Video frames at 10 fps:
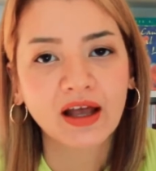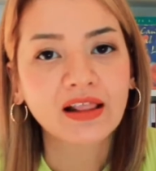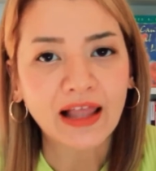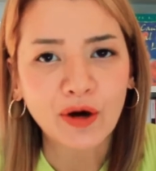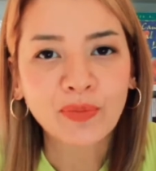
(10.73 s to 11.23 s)

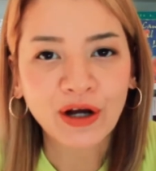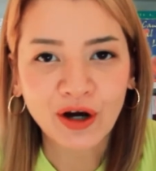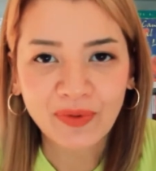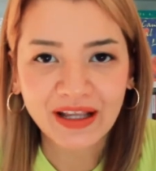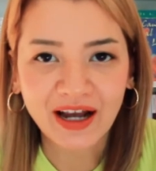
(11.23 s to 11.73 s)
และมันก็
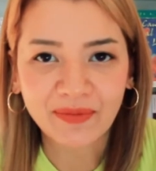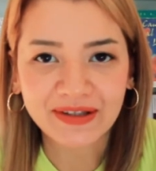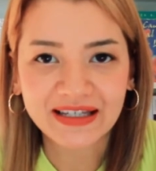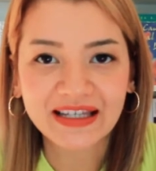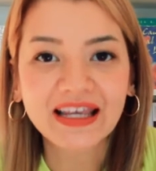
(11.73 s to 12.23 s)
เป็น
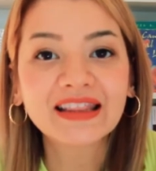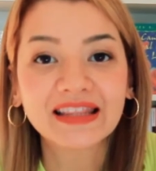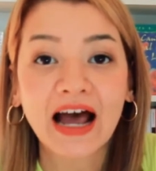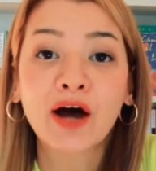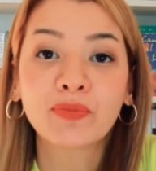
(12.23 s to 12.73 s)
คำที่
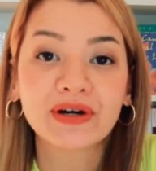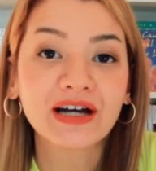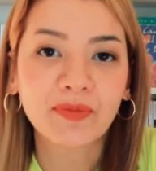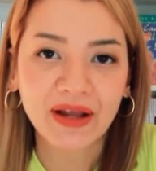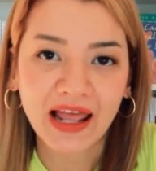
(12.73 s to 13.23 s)
น่าเบื่อ
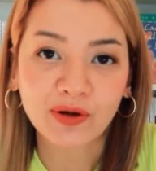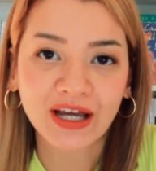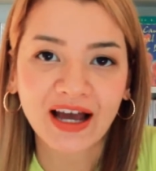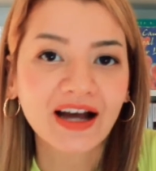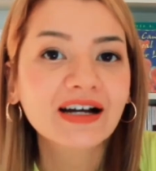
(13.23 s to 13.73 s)
ไปแล้วนะ
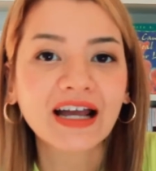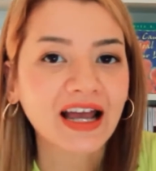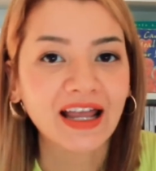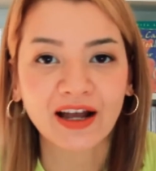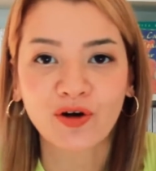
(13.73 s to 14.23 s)
คะ ใค
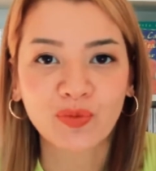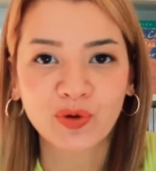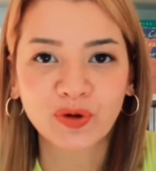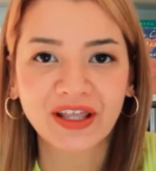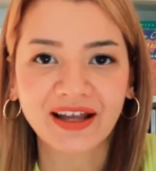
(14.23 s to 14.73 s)
รๆเขาก็
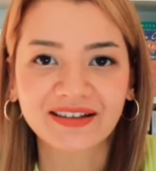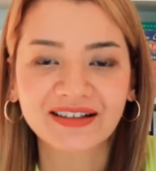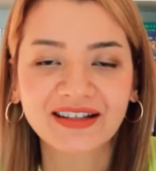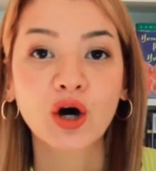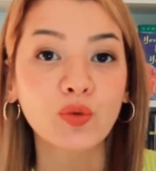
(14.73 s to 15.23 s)
พูดกัน
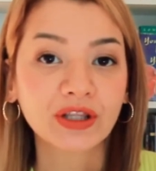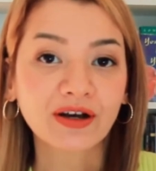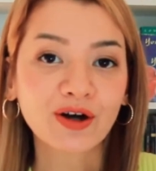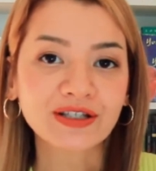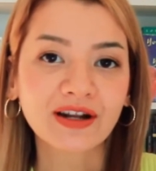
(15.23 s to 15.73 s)
วันนี้
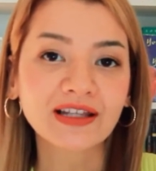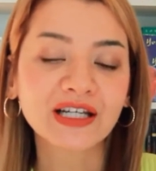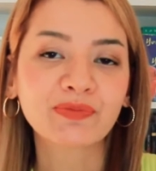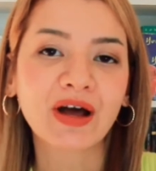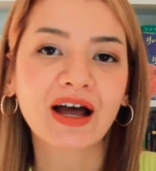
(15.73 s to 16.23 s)
คอสาราจึ
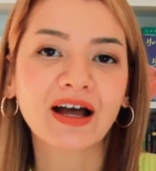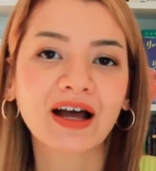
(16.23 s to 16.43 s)
งมา